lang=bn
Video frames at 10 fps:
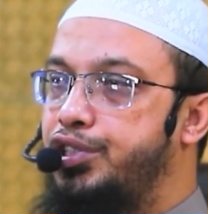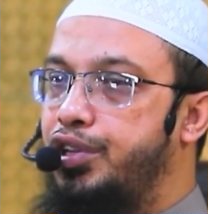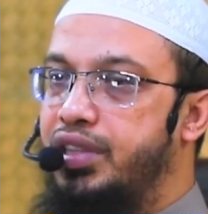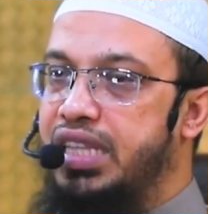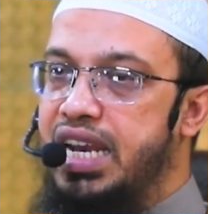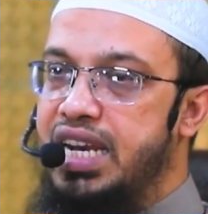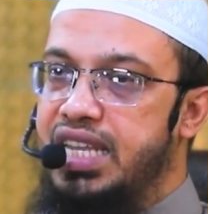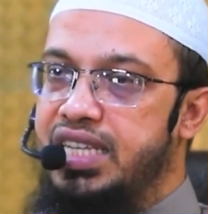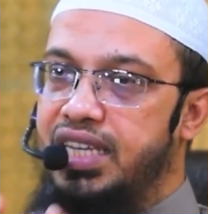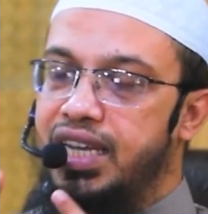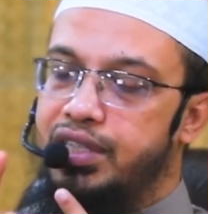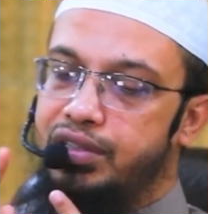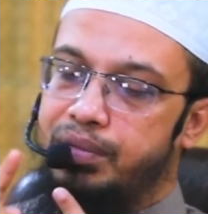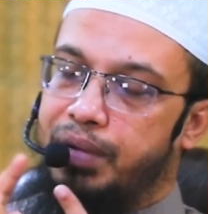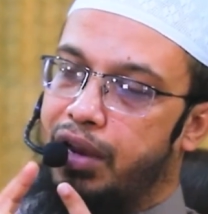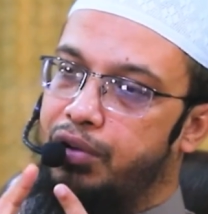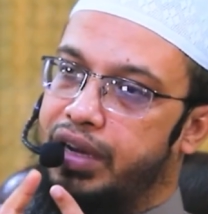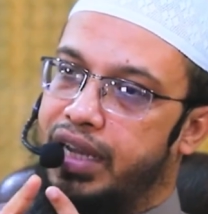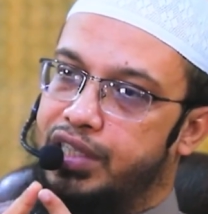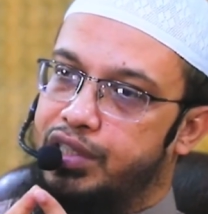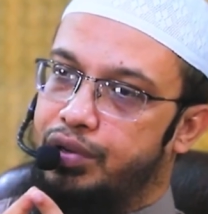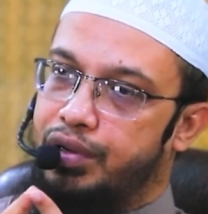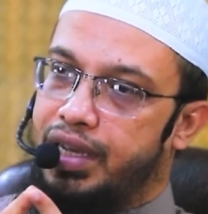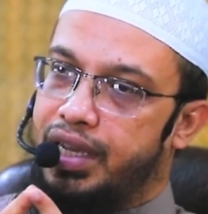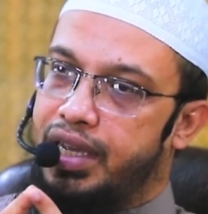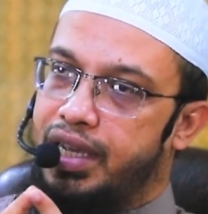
সন্তান নিজে যদি ভালো কাজ করে